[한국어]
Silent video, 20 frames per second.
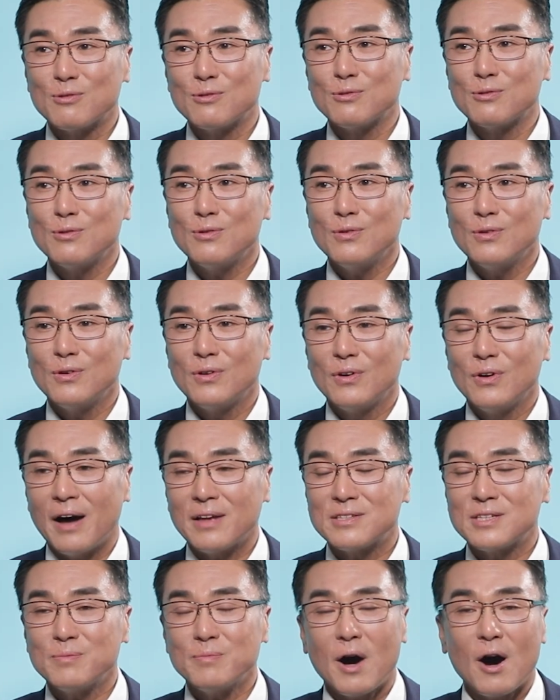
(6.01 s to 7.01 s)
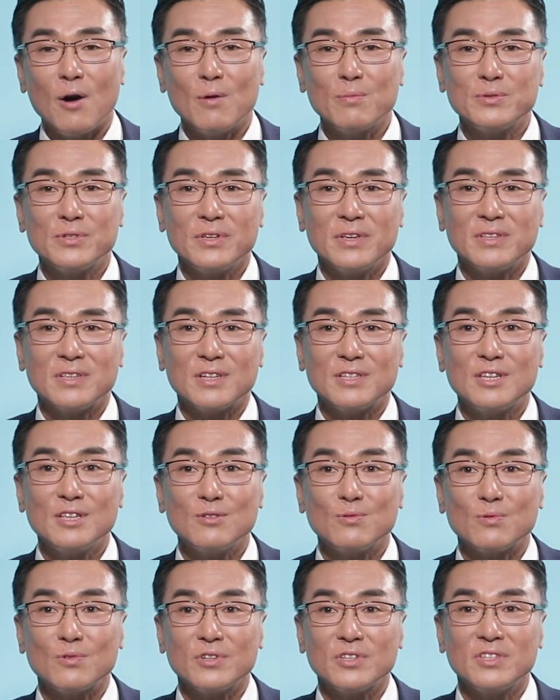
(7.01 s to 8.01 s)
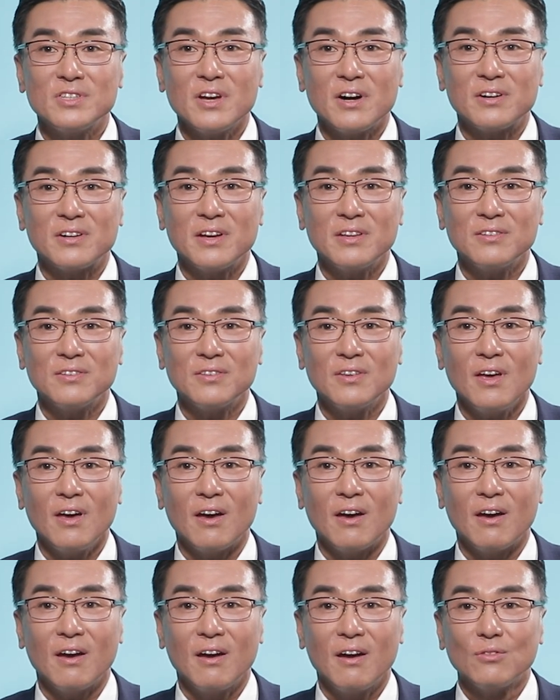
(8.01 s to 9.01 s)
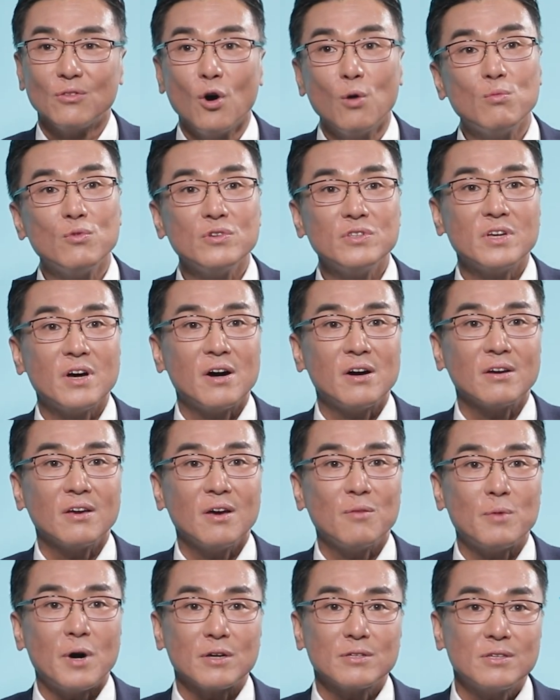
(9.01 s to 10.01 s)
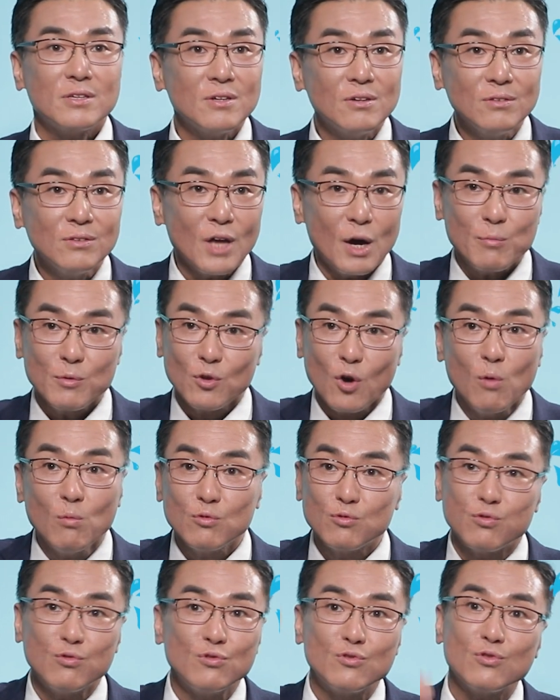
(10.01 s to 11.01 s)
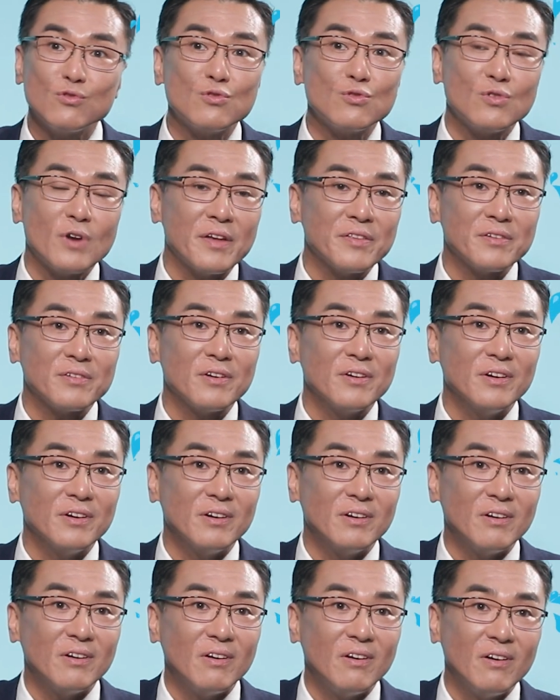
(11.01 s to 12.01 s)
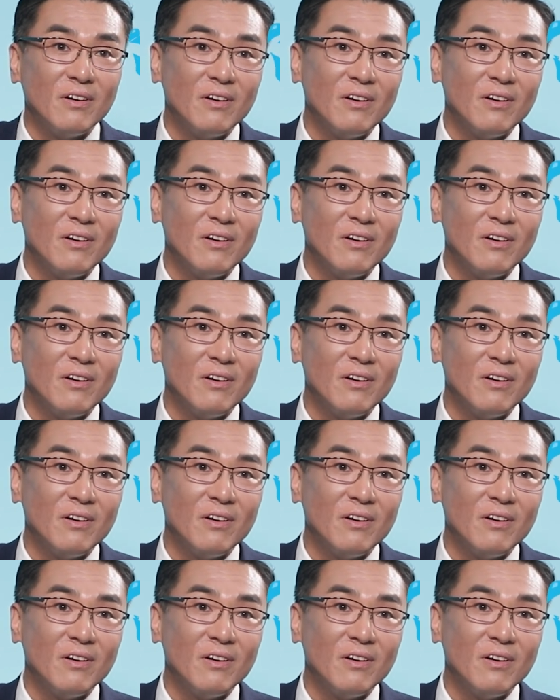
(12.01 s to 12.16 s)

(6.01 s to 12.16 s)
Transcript: 그리고 아침 9시 이제 시술을 시작을 했는데 너무 이상한 게 막 식은땀이 너무 줄줄줄 나는 거예요.